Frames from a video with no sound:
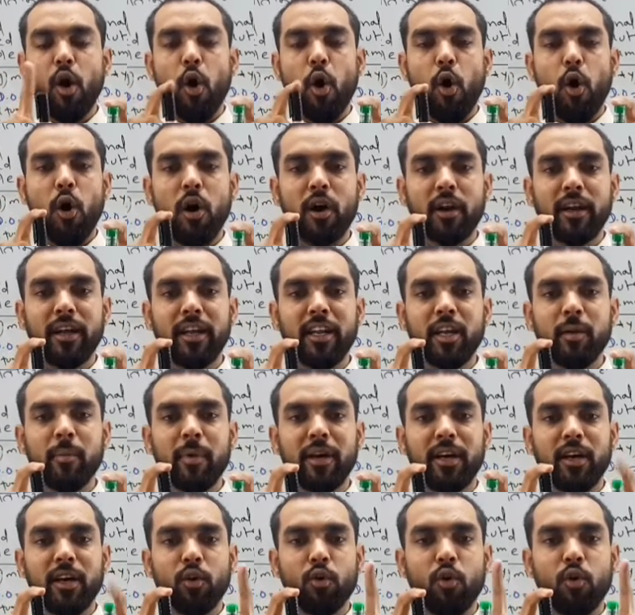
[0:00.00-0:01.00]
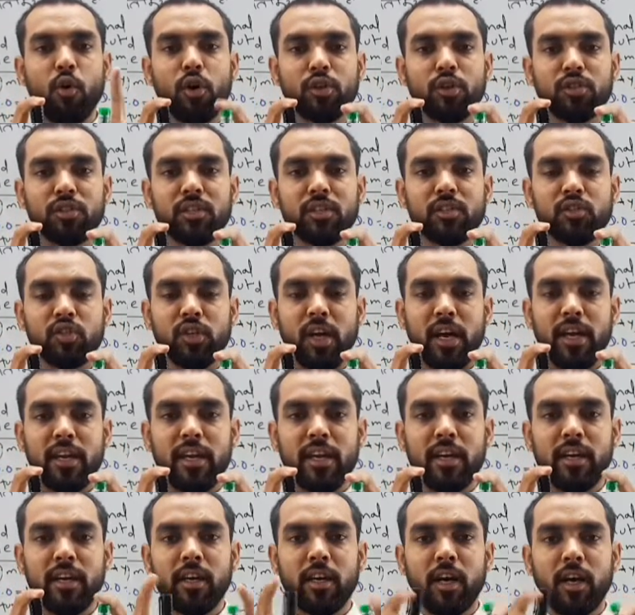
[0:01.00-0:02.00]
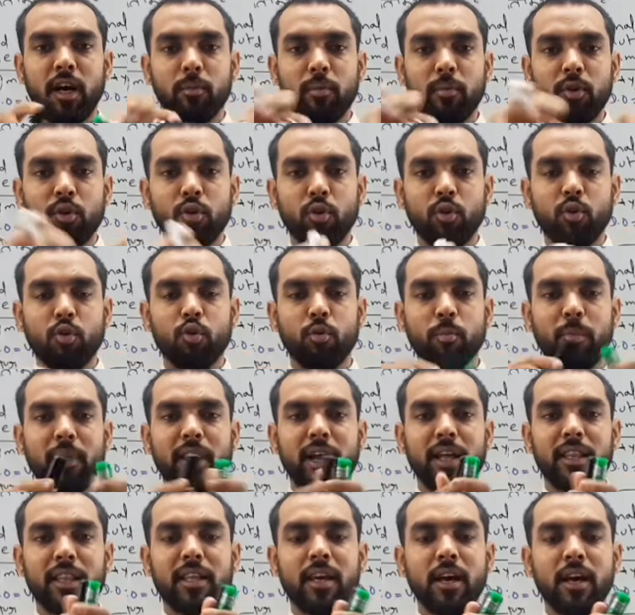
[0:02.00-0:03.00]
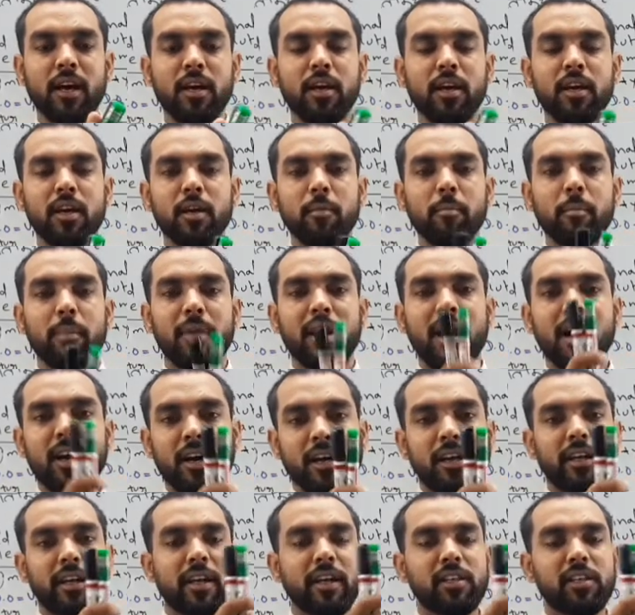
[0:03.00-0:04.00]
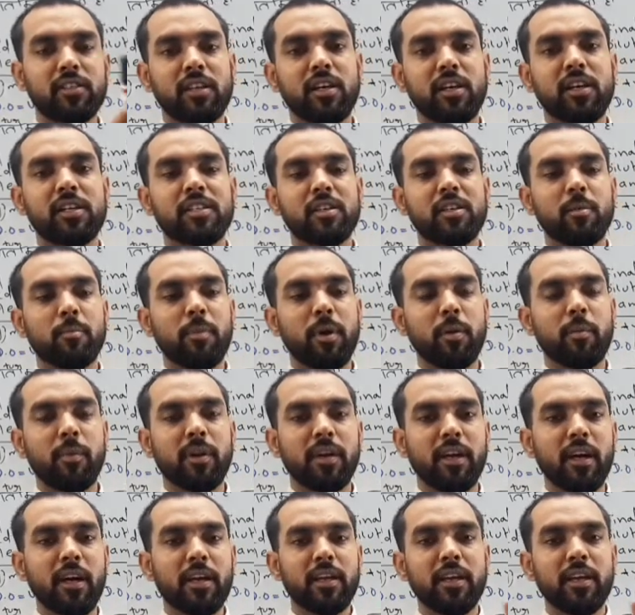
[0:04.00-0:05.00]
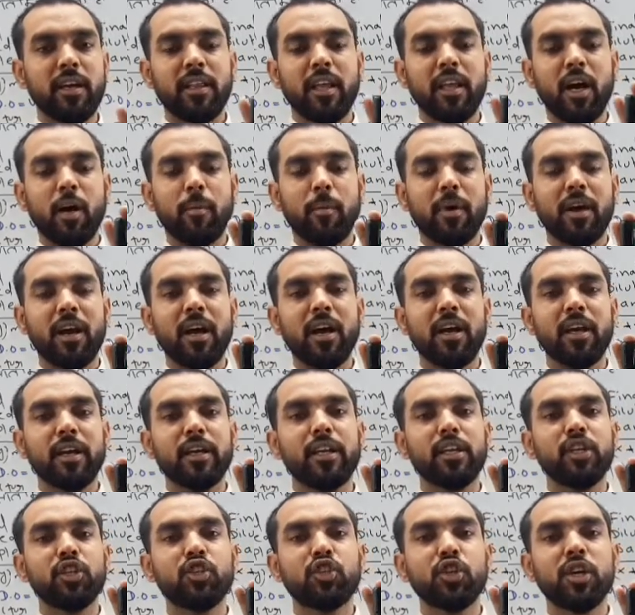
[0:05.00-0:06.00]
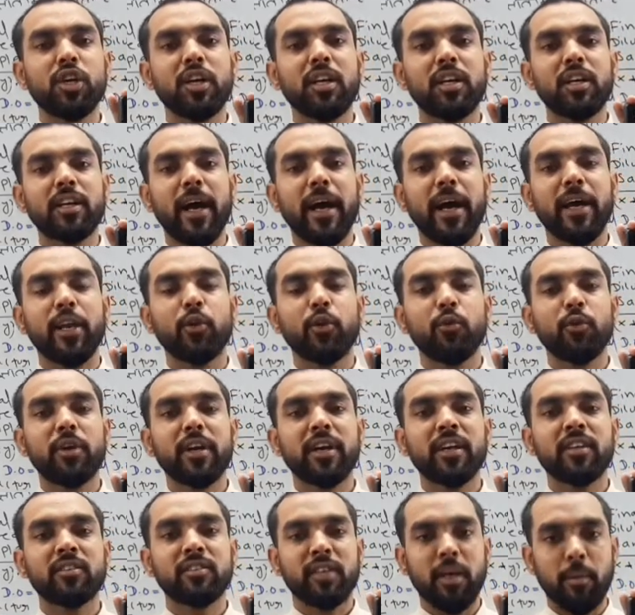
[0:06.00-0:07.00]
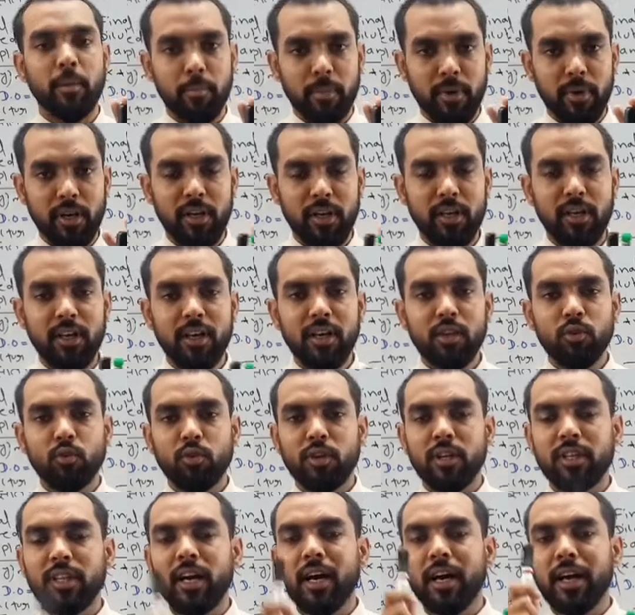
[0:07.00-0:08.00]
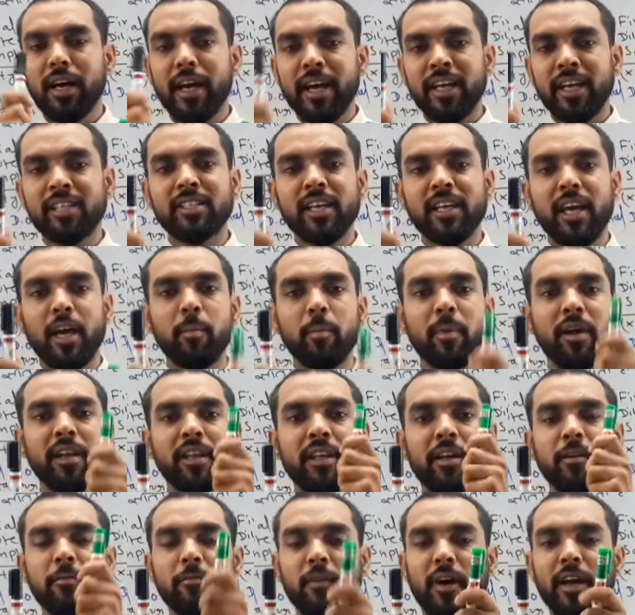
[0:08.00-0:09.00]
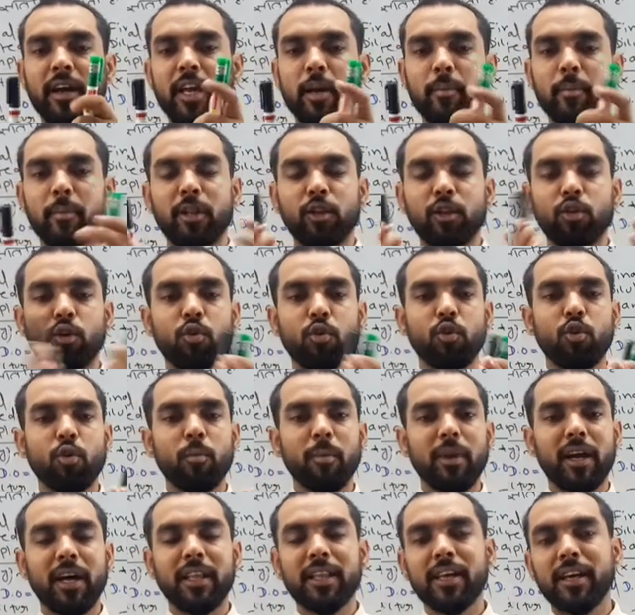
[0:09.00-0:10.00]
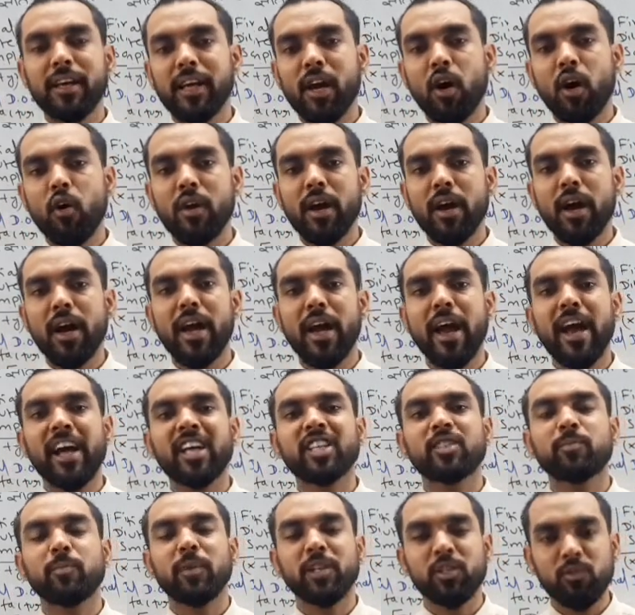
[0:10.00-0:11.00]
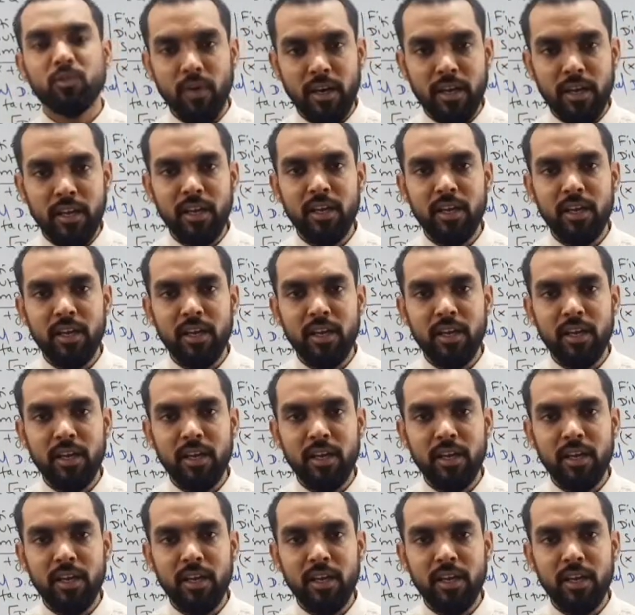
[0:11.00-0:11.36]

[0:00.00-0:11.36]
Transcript: ऑर्गेनिक मैटर को ऑक्सीजन चाहिए हमने दोनों को मिला दिया मिला करके एक सिंगल सैंपल बन गया ये था हमारा इनिशियल डायल्यूटेड सैंपल तो ये था एक्स एम एल ये वाई एम एल दोनों को मिला दिया क्या हो गया एक्स प्लस वाई